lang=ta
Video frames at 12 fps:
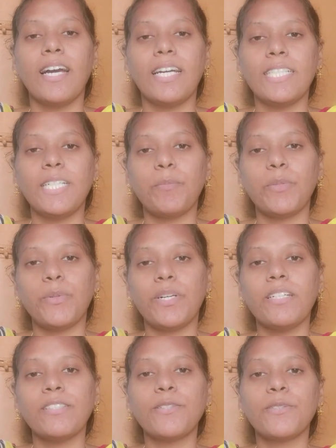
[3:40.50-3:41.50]
அது நம்ம
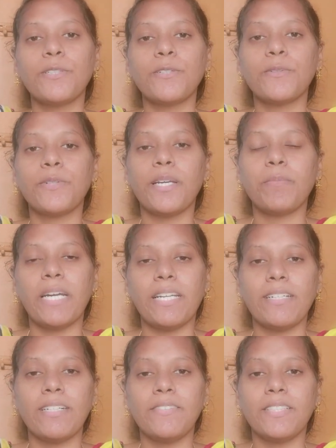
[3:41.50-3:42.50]
உடலுக்கு கொடுக்கக்கூடிய
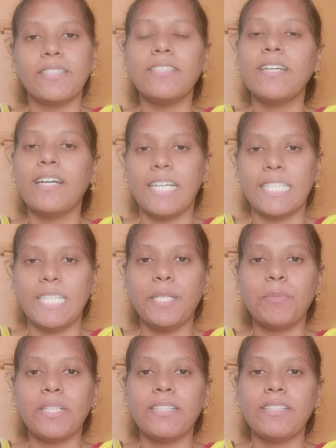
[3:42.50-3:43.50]
பயன்கள் வந்து
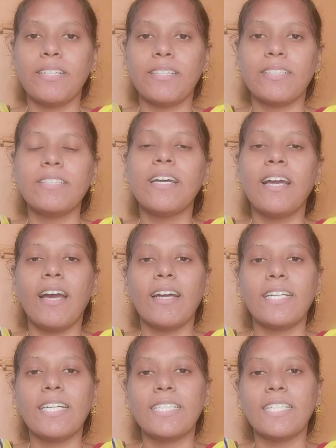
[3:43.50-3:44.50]
அதிகமாக தான் இருக்குது
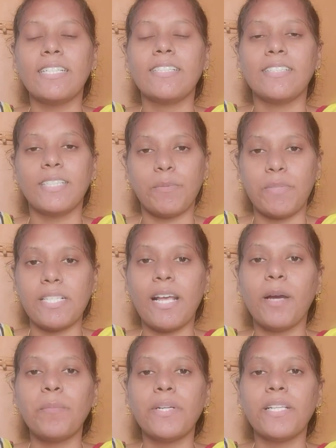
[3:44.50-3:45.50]
ஆனால் அதை நம்ம
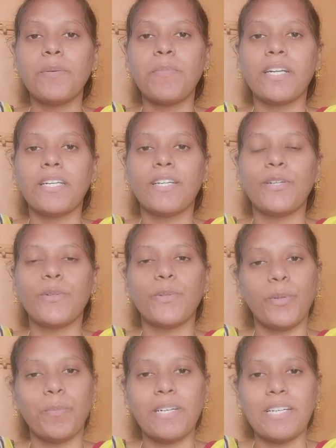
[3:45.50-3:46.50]
சாப்பிட தான் மாட்டேன்றோம்
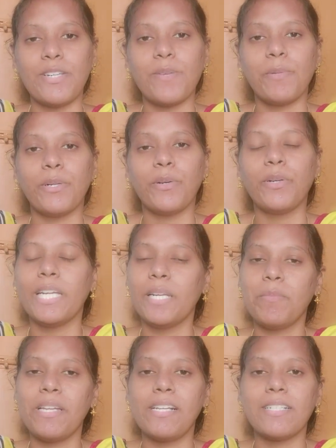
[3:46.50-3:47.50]
ரொம்ப கஷ்டப்படுறோம்
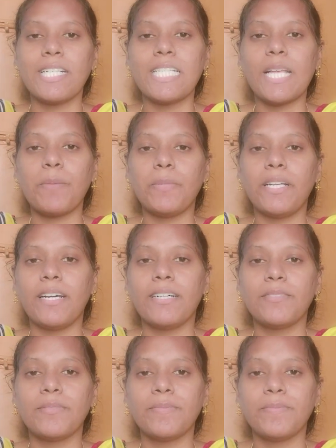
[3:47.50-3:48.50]
இனிமேலாச்சும் சாப்பிட்லாம்
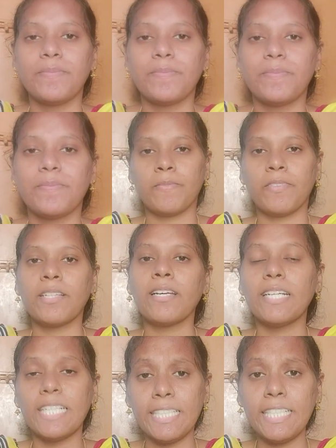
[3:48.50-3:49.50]

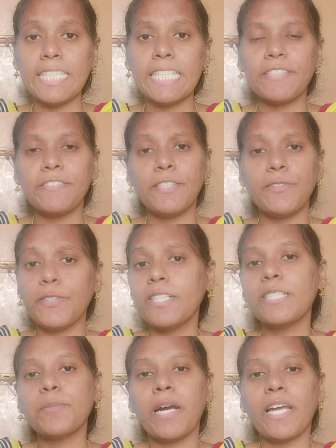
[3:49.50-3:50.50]
இந்த தகவல்
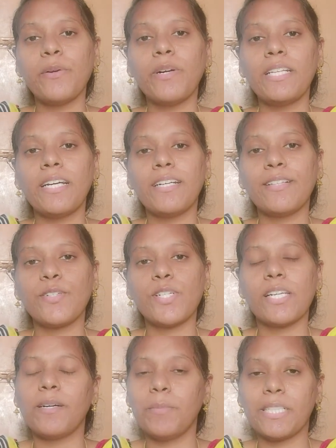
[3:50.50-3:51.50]
உங்களுக்கு பயனுள்ளதாக
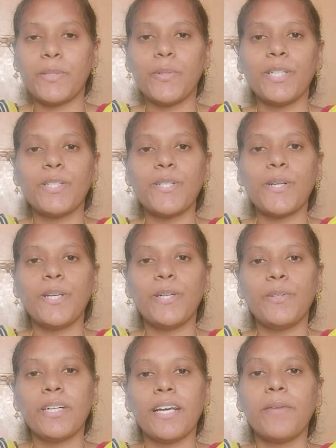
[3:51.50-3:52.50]
இருந்துச்சுன்னா மற்றவங்களுக்கும் சொல்லிக்
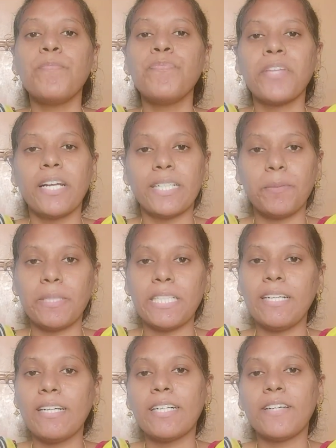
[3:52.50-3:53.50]
கொடுங்க இதை
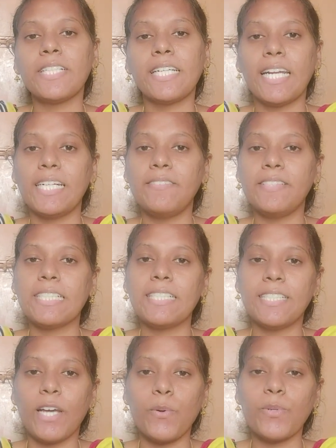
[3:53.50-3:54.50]
பற்றின ஏதாவது கேள்விகள்
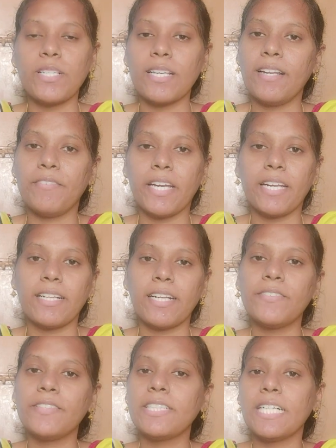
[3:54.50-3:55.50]
டவுட்ஸ் இல்லை வேறு
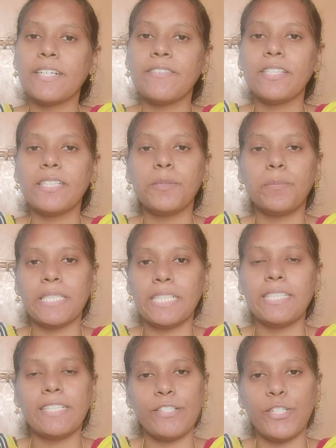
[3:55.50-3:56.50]
ஏதாவது தகவல்கள் பற்றி
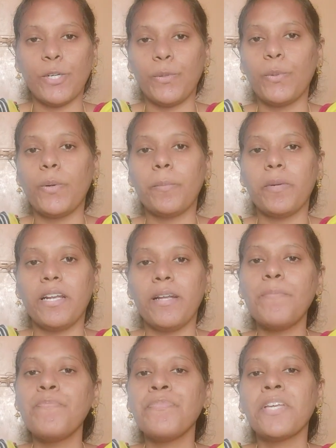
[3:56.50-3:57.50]
தெரிஞ்சுக்கணும் அப்படின்னா
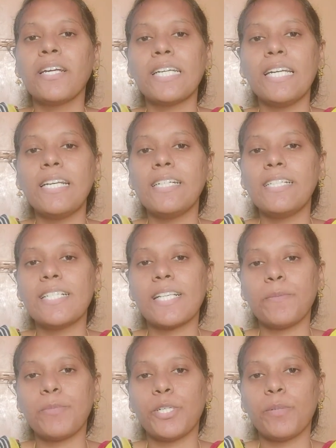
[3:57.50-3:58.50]
கீழே
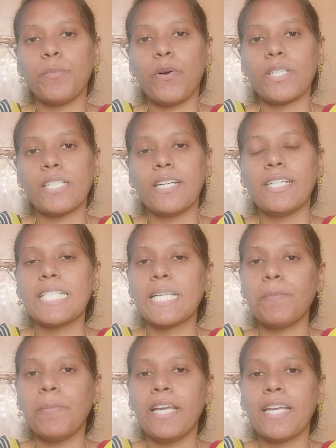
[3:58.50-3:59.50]
டிஸ்கிரிப்ஷன் பாக்ஸில்
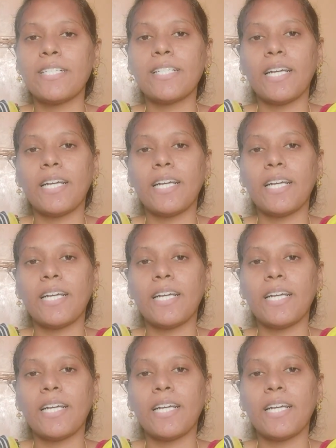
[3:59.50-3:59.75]
சிபிஹெச்